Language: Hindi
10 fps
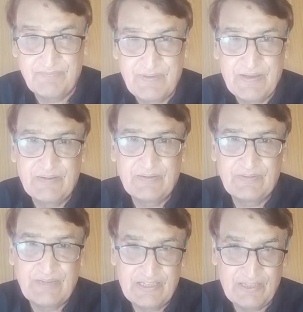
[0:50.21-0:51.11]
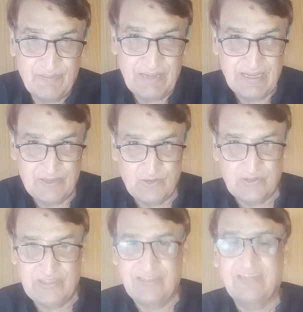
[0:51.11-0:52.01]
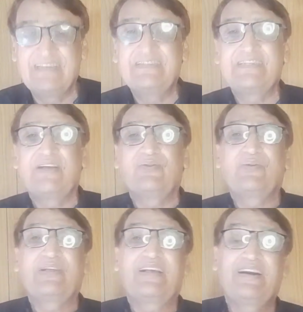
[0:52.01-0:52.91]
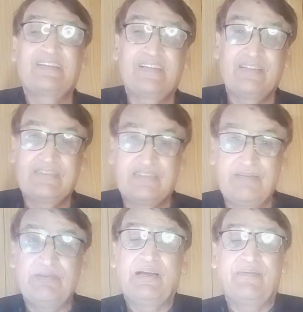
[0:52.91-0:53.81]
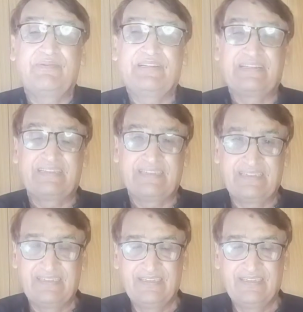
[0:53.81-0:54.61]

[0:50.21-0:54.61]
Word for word: नेशनल बैंक का जो जिक्र नहीं किया उन्होंने कहा था कि इसकी भी अपडेट दें